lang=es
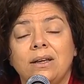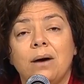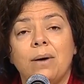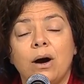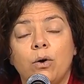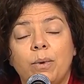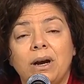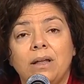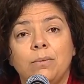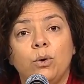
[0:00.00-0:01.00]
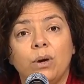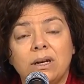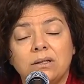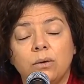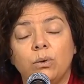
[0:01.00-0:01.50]
trabajo para disminuir
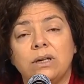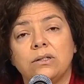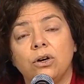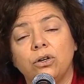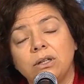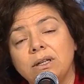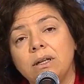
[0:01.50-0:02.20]
la circulación,